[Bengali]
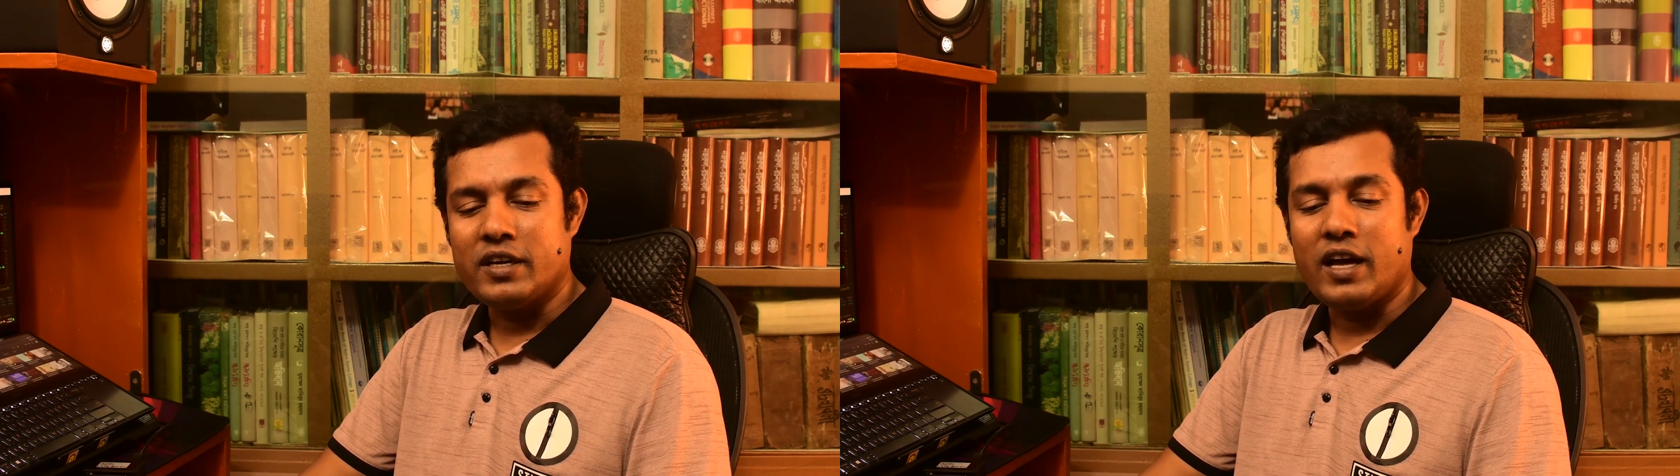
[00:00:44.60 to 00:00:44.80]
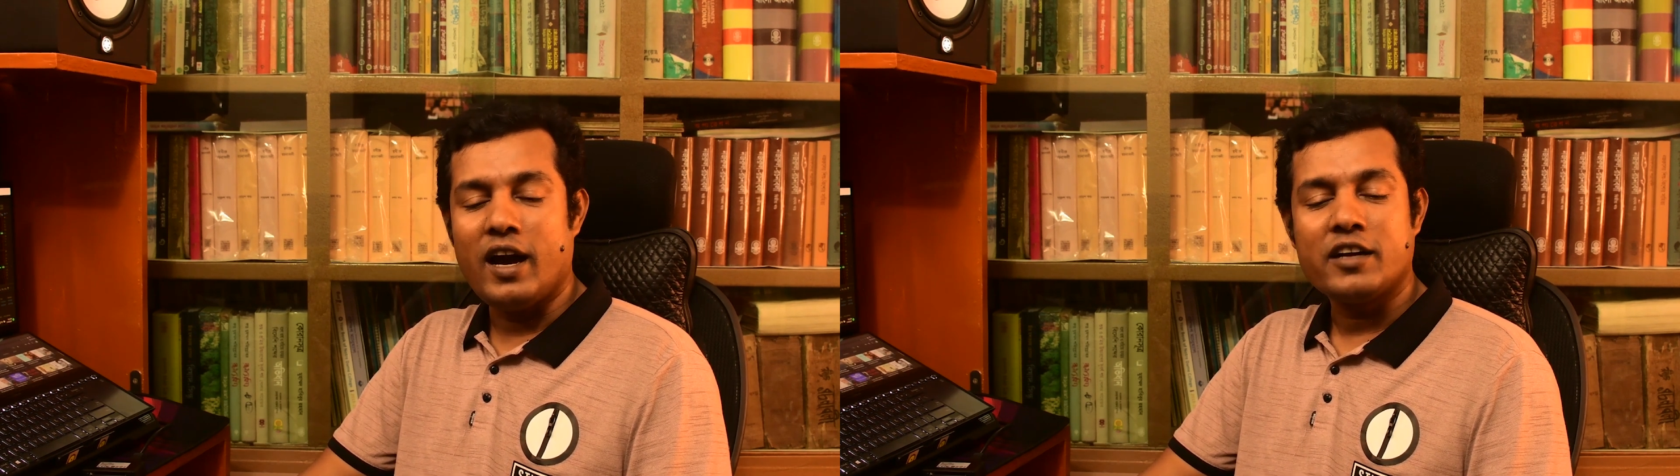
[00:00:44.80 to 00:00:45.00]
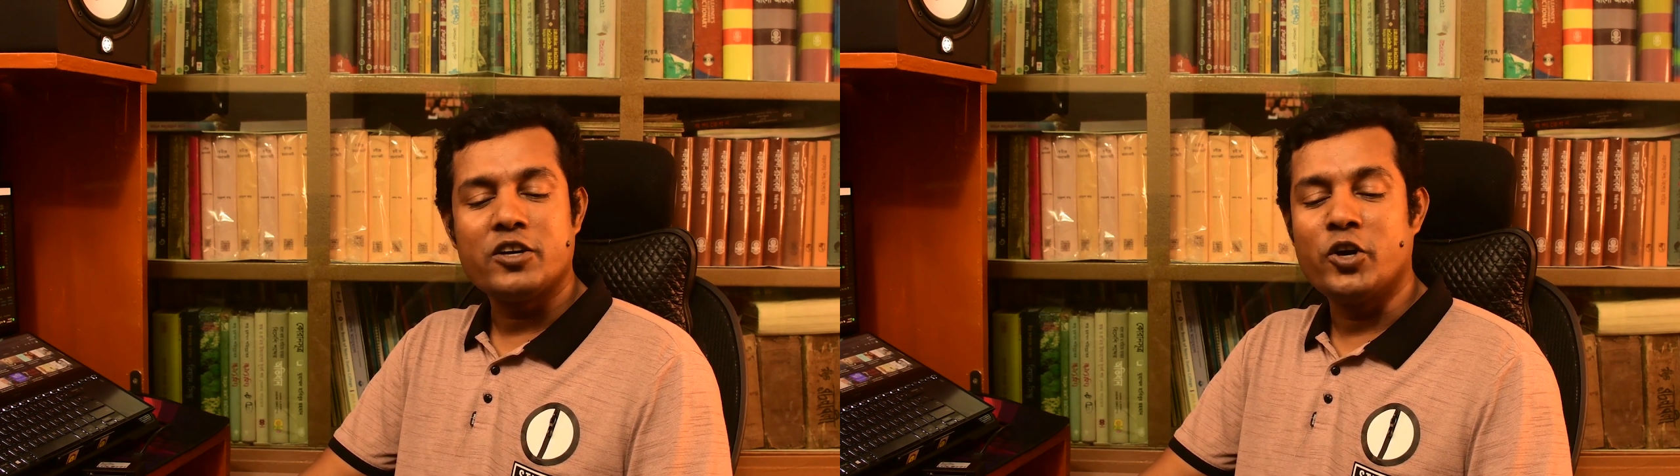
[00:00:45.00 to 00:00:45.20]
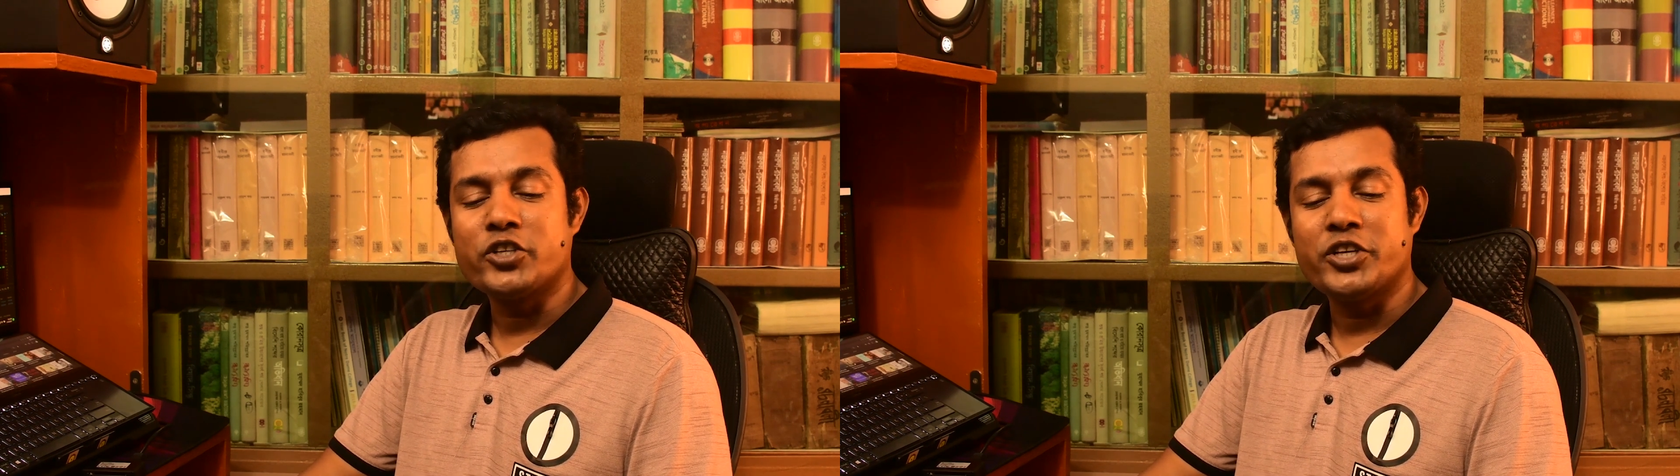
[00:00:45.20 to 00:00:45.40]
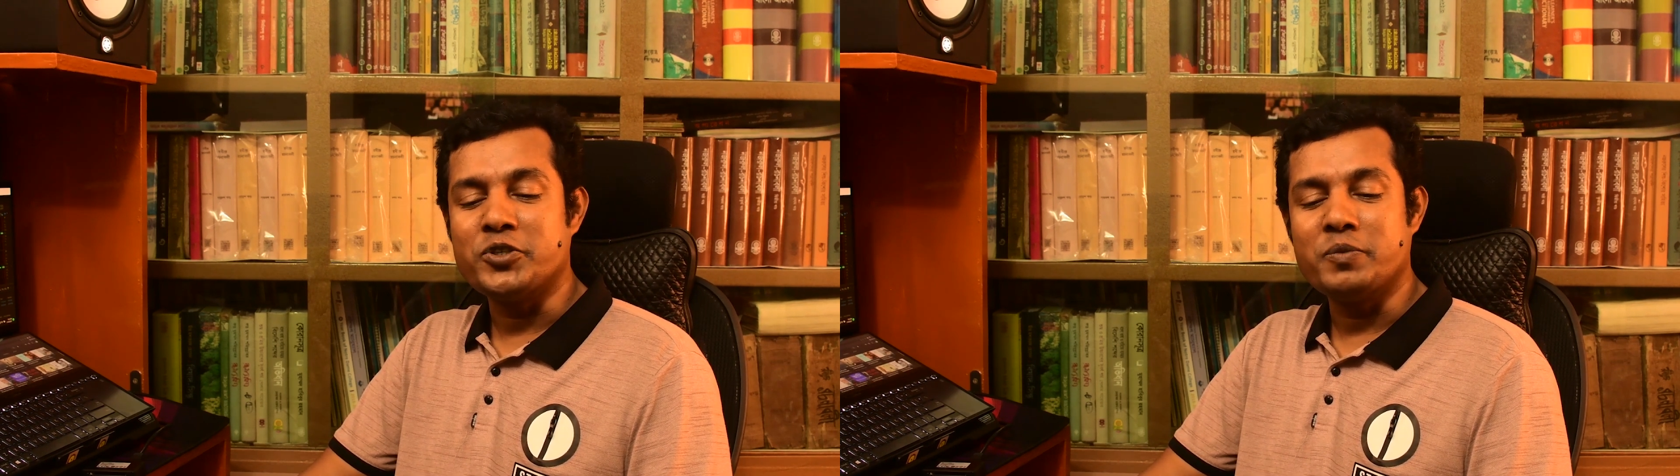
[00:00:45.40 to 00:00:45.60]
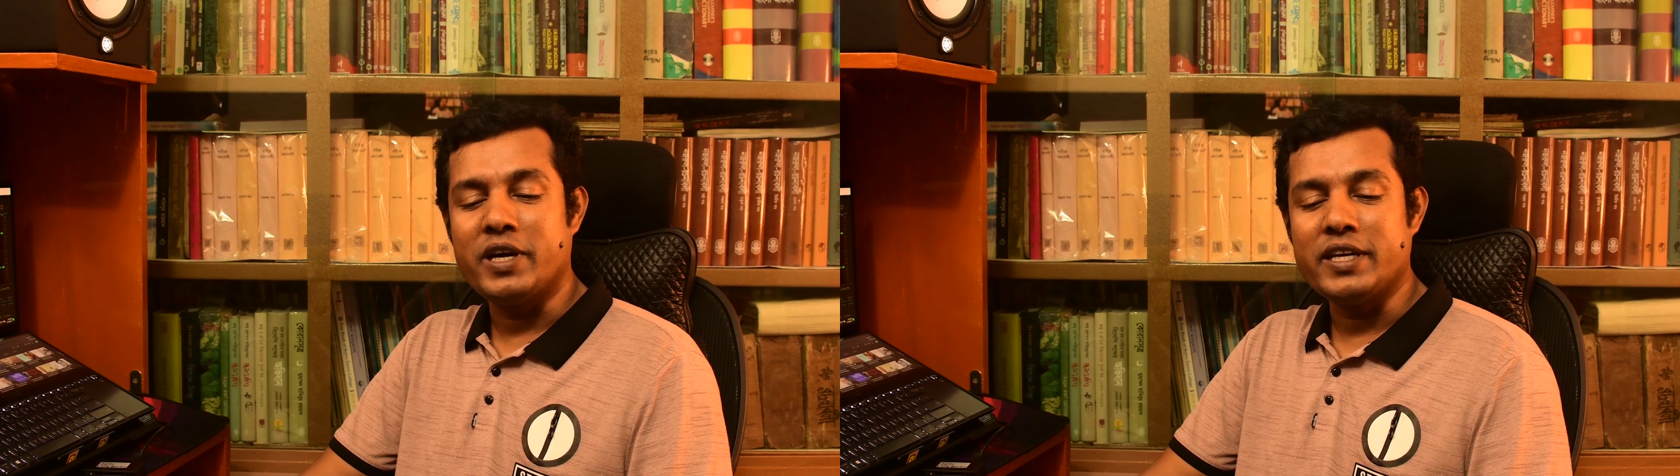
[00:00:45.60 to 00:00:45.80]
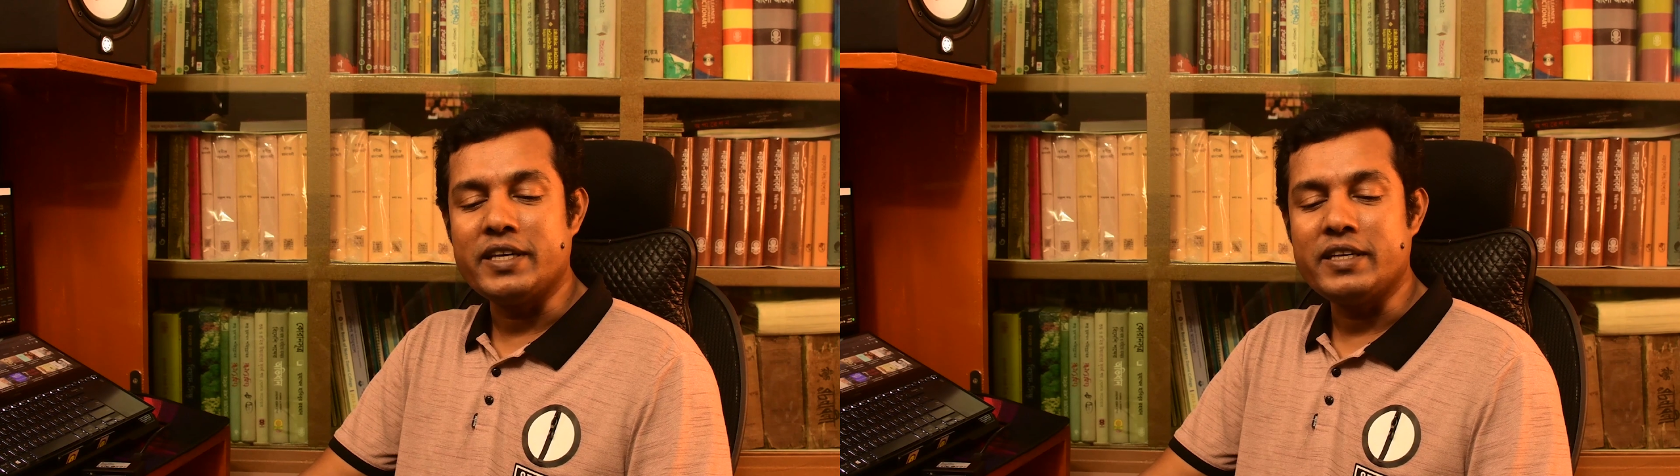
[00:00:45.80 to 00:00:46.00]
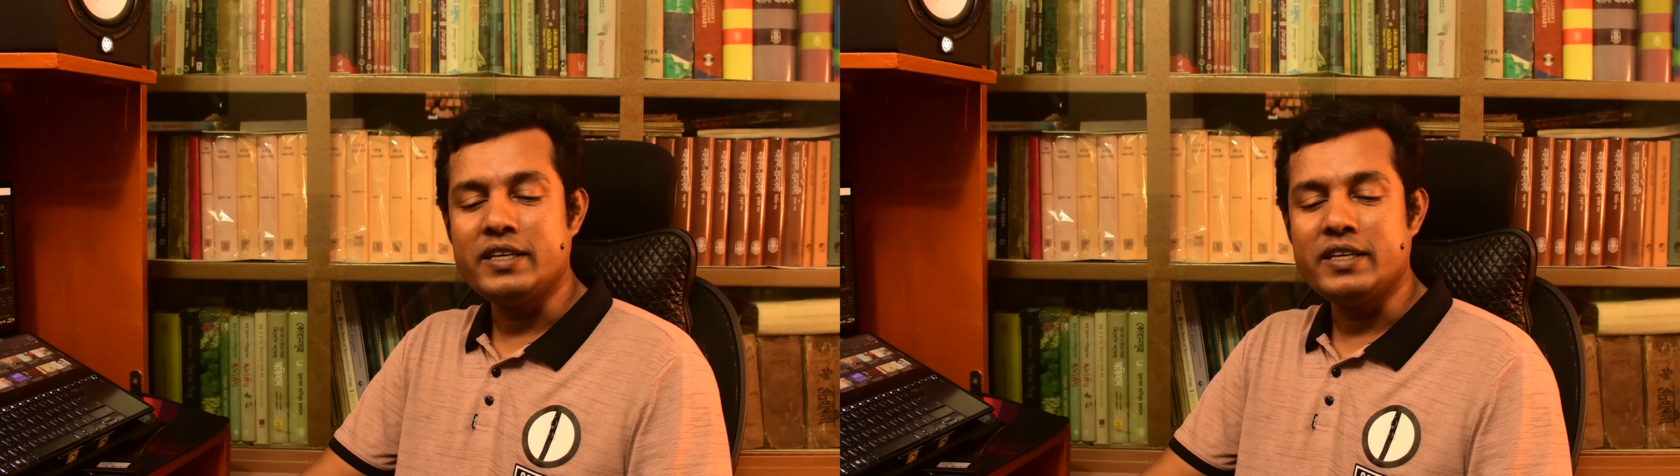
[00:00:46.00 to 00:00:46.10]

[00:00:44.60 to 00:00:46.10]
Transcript: নাক ঘষে রুমালে